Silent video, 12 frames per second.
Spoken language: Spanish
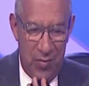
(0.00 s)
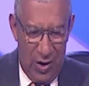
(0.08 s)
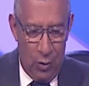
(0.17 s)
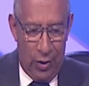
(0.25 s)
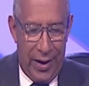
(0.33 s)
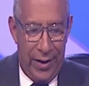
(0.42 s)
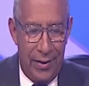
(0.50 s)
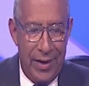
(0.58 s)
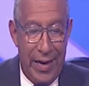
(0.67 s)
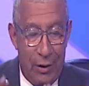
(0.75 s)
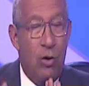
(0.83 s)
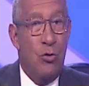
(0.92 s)
Ok,
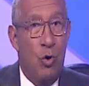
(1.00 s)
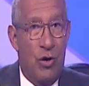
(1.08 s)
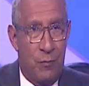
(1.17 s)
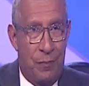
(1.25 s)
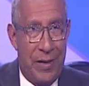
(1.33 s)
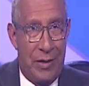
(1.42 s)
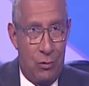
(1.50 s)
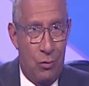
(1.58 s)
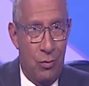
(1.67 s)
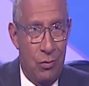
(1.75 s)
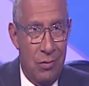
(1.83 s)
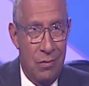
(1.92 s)
en otro
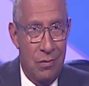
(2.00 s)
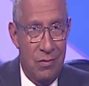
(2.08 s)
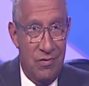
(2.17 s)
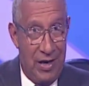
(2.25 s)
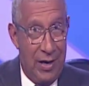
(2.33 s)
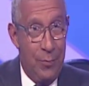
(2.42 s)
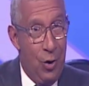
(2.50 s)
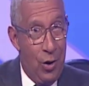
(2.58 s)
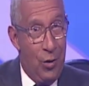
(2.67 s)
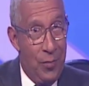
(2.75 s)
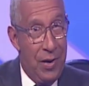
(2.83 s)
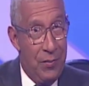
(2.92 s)
aspecto, seguimos en
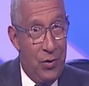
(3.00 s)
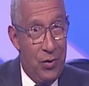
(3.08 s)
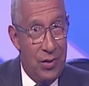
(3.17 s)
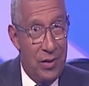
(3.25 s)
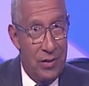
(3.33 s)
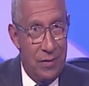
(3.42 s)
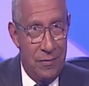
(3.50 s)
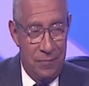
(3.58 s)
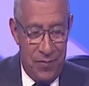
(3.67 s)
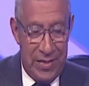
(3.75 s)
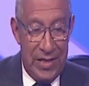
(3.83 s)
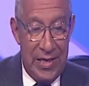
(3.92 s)
lo mismo, ¿eh?
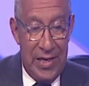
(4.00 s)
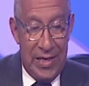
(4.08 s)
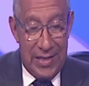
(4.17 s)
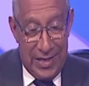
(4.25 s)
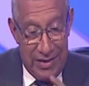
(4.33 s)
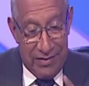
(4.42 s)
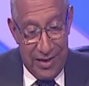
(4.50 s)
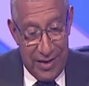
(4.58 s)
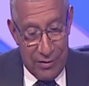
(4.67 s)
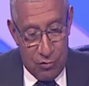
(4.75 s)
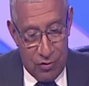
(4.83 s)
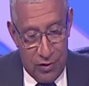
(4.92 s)
dicen
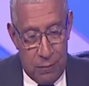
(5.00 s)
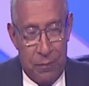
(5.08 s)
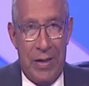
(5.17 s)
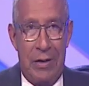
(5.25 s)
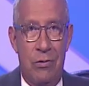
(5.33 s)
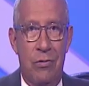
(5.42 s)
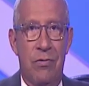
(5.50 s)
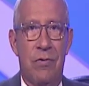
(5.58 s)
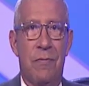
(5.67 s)
estos expertos